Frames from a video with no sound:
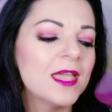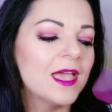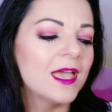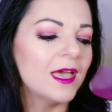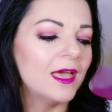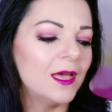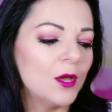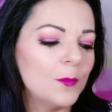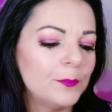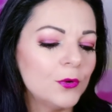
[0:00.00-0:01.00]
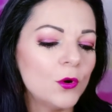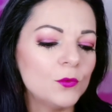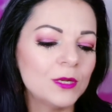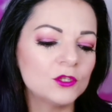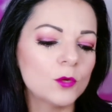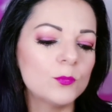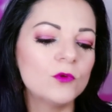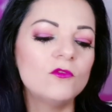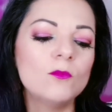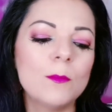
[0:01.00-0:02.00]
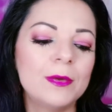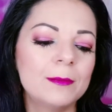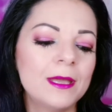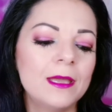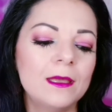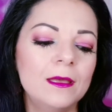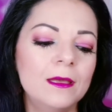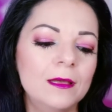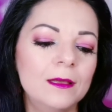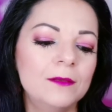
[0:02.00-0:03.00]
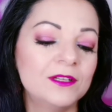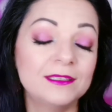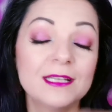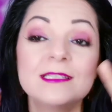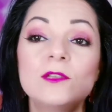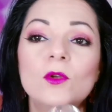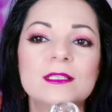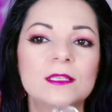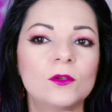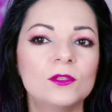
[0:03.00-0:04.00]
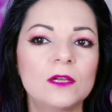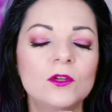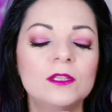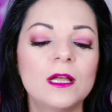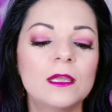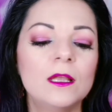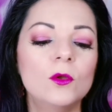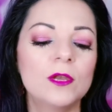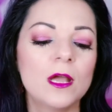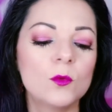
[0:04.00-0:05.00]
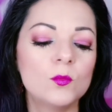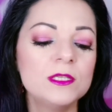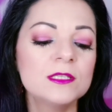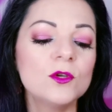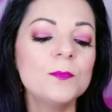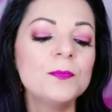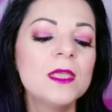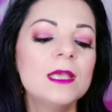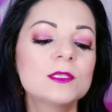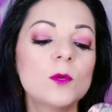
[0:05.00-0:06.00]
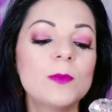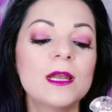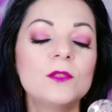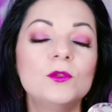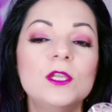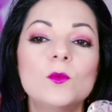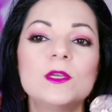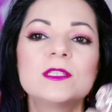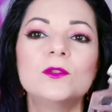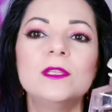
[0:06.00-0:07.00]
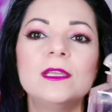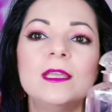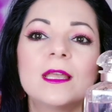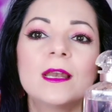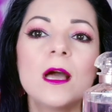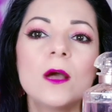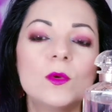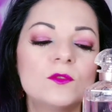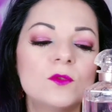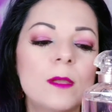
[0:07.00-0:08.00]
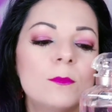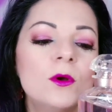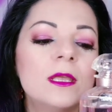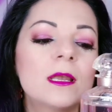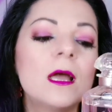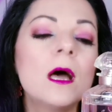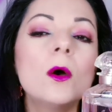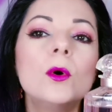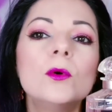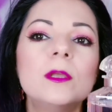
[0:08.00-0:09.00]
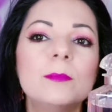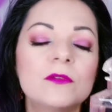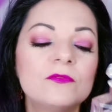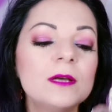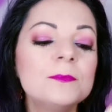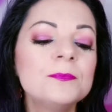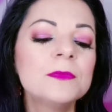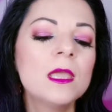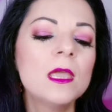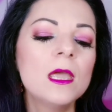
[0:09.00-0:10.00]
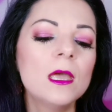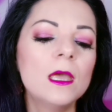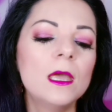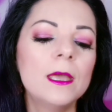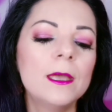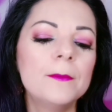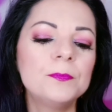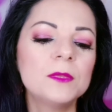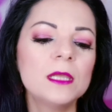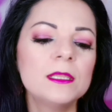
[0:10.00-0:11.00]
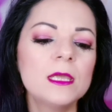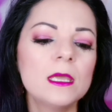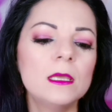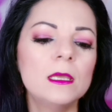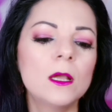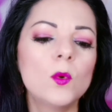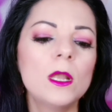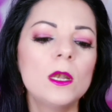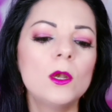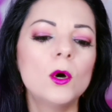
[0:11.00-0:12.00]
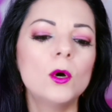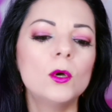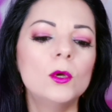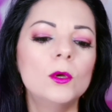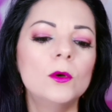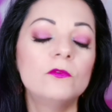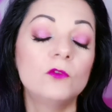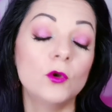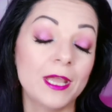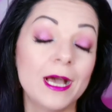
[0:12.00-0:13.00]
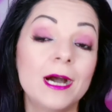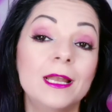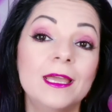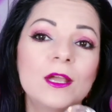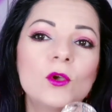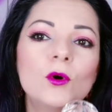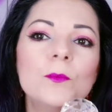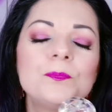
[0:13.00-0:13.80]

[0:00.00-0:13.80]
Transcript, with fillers: Eh, poi un altro profumo per me eh, fantastico, la seconda volta che lo riacquisto. Sto parlando di questo di Ghirla, questo è Mon Ghirla Eau de Parfum ehm, ed è eh, quello eh, floreale, ecco.